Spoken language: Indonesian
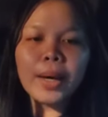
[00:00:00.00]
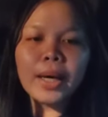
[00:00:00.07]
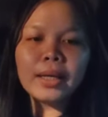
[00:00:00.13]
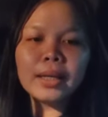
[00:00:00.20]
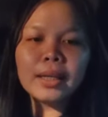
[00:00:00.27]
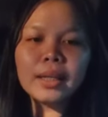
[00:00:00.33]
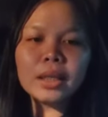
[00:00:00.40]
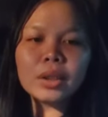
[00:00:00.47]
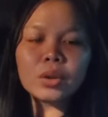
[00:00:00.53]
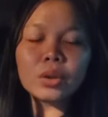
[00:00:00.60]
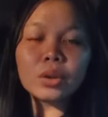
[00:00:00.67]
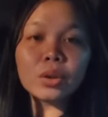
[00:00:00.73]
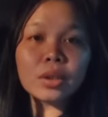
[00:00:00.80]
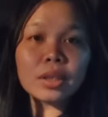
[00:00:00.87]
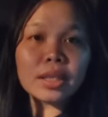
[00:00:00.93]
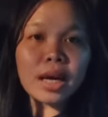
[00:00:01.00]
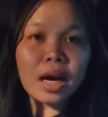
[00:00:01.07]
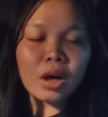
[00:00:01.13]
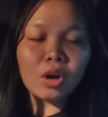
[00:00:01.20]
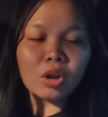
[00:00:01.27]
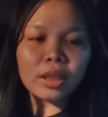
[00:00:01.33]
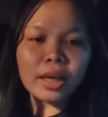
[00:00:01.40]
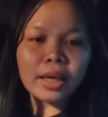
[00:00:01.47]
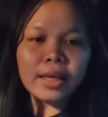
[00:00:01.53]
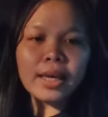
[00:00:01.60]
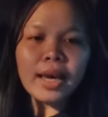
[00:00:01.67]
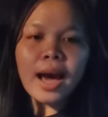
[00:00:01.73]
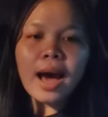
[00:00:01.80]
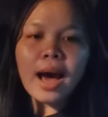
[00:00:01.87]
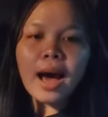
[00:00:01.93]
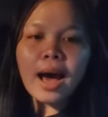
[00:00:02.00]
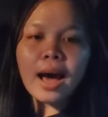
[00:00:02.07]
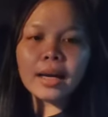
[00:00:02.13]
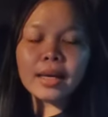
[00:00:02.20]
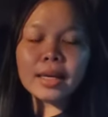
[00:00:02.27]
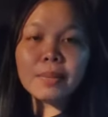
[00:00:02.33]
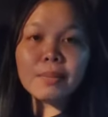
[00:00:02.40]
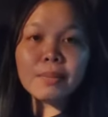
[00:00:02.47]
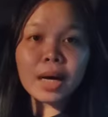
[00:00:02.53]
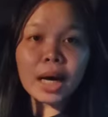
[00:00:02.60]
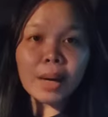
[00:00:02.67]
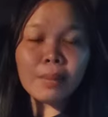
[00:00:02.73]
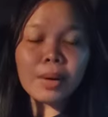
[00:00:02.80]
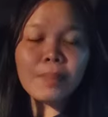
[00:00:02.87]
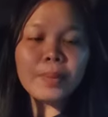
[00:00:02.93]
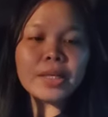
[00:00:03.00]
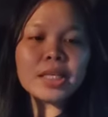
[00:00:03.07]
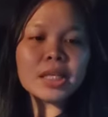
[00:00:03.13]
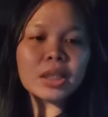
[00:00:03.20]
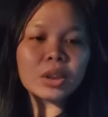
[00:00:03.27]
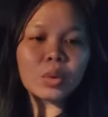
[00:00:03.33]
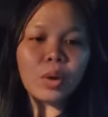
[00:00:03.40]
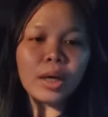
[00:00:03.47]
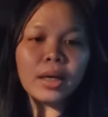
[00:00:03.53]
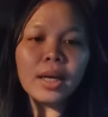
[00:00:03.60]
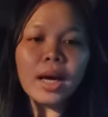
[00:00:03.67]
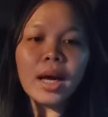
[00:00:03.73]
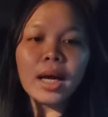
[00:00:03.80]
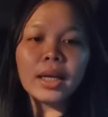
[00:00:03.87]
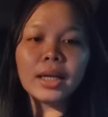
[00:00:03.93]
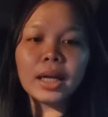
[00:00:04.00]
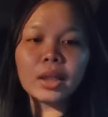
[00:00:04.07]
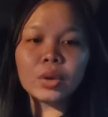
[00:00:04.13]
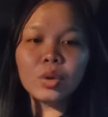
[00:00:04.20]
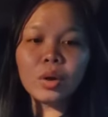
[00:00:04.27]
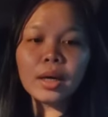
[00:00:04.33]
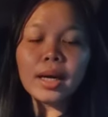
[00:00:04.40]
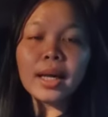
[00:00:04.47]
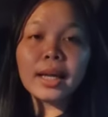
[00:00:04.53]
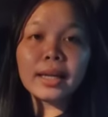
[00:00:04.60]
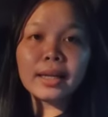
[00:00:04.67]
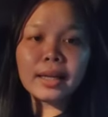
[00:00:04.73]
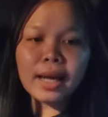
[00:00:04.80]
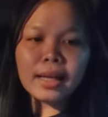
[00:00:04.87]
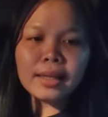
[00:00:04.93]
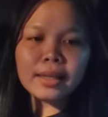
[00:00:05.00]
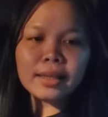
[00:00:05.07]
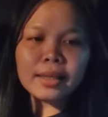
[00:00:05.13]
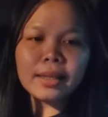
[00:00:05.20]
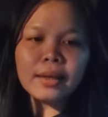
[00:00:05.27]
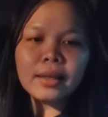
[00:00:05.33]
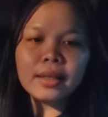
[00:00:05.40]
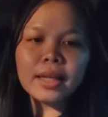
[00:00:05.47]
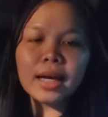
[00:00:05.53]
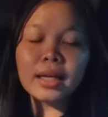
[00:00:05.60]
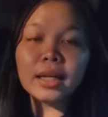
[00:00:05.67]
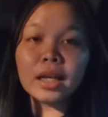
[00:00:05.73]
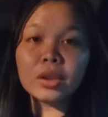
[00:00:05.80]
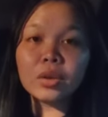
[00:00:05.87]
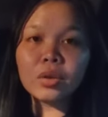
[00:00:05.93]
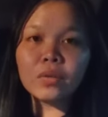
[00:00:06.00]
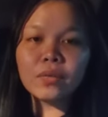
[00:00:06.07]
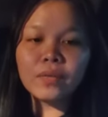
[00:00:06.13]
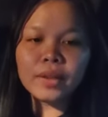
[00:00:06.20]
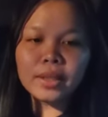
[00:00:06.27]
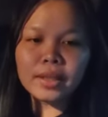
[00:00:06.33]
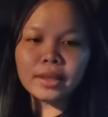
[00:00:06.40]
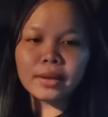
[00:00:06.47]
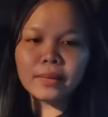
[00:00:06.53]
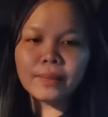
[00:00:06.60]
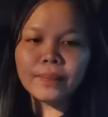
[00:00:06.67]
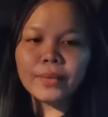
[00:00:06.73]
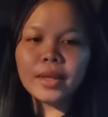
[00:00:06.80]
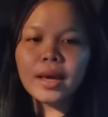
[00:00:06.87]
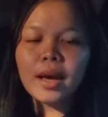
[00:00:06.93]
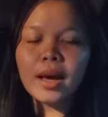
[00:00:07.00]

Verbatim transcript: Panel itu turut dianggotai Hakim Mahkamah Persekutuan Datuk Nalini dan Datuk Venen